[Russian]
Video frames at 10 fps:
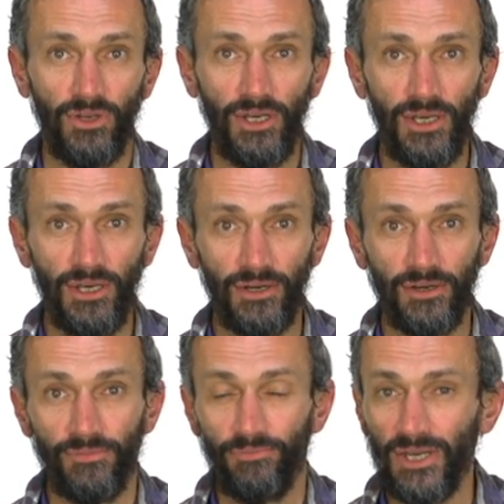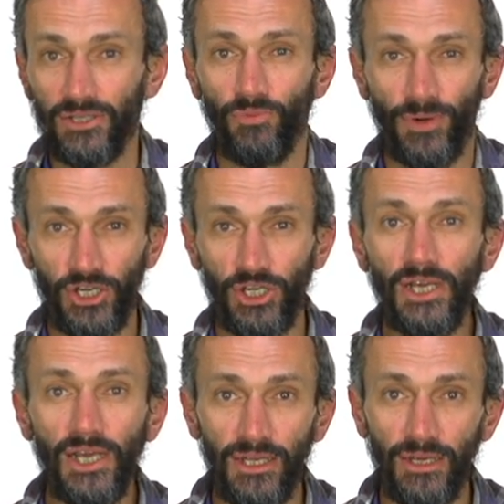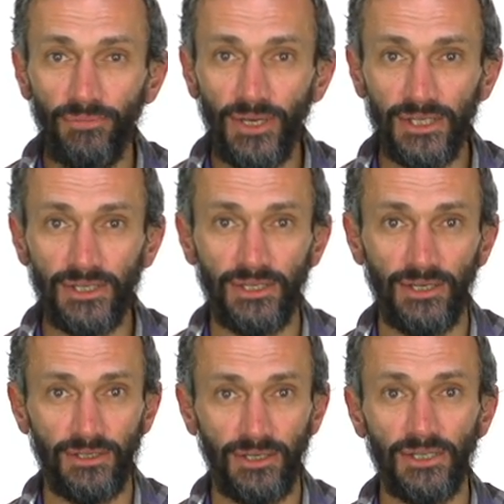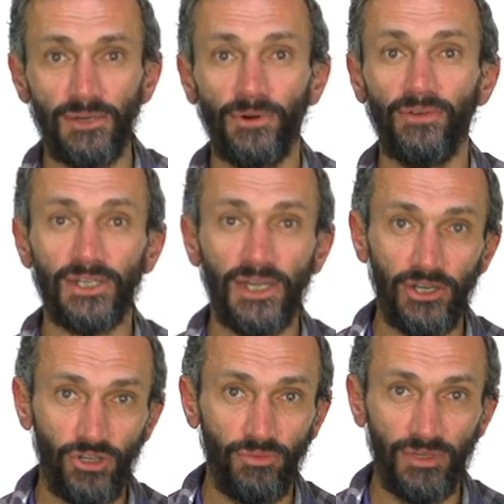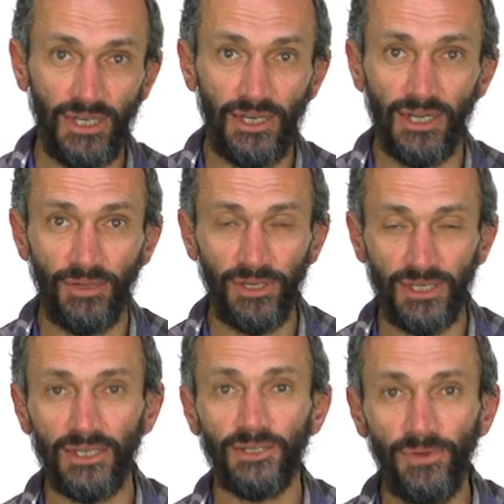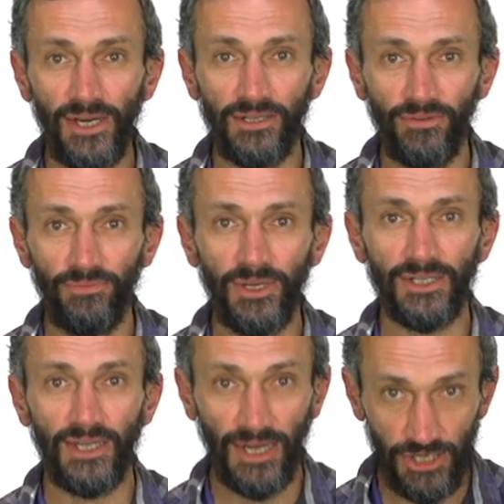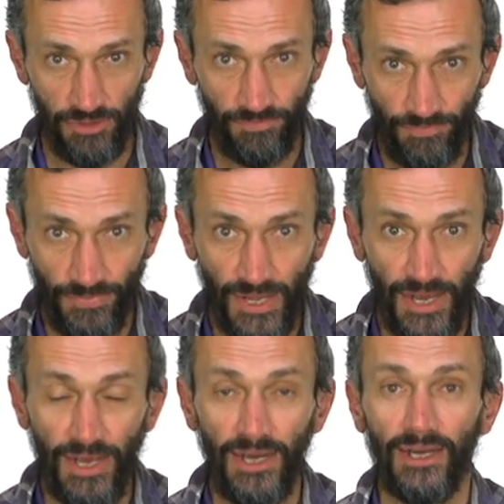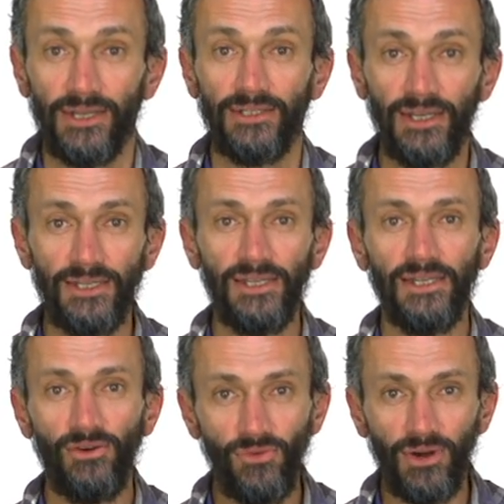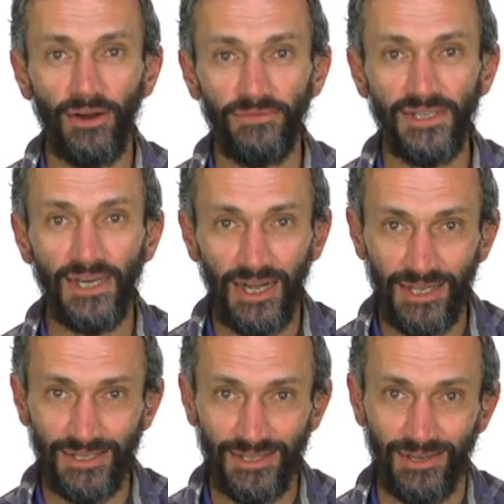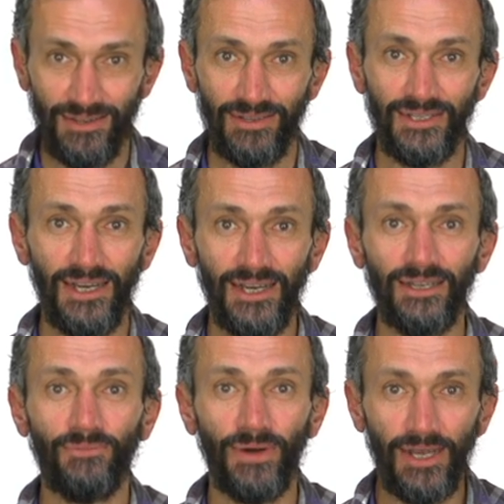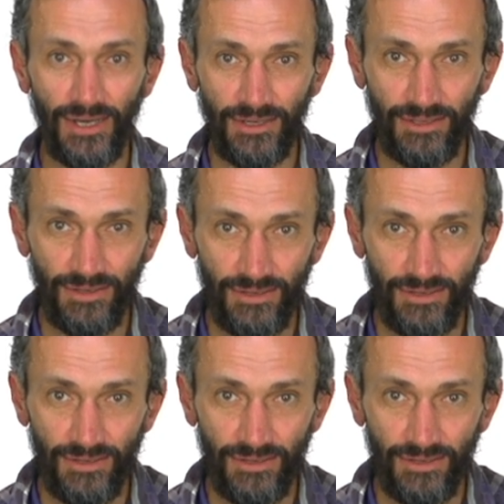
и без упражнений, без, так сказать, сопровождающего материала, без конспектов, без задач. Дети и наука взялись за этот проект